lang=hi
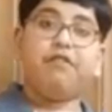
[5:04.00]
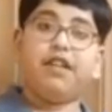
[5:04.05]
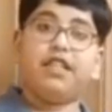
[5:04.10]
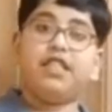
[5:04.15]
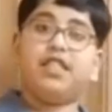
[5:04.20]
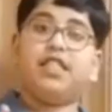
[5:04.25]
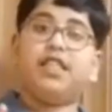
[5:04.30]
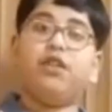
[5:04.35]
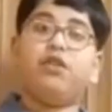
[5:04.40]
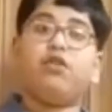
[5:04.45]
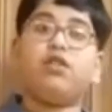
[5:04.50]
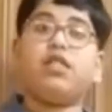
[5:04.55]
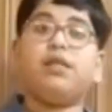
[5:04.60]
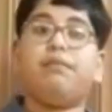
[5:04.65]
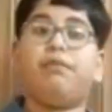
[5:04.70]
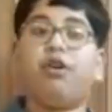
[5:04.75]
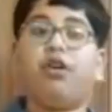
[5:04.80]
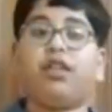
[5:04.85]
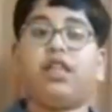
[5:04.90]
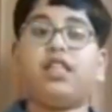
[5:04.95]
वन ज़ीरो से
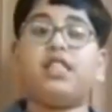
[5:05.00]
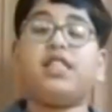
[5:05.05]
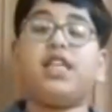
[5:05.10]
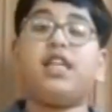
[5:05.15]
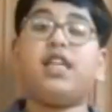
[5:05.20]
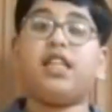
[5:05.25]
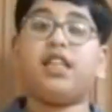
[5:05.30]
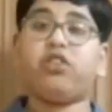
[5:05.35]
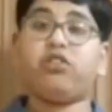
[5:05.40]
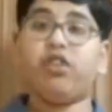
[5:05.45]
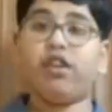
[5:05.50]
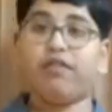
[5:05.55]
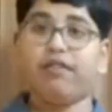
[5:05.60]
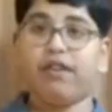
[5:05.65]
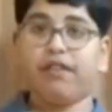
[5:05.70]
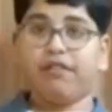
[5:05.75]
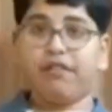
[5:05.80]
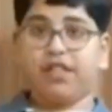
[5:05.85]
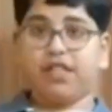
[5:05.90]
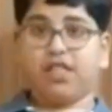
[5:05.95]
बहुत अच्छा है थ्री
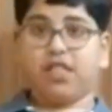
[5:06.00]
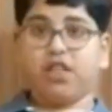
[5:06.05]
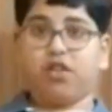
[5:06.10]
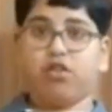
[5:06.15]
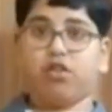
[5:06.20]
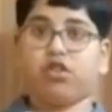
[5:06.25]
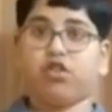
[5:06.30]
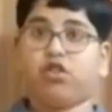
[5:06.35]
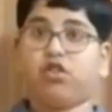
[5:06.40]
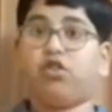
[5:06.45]
वन वन ज़ीरो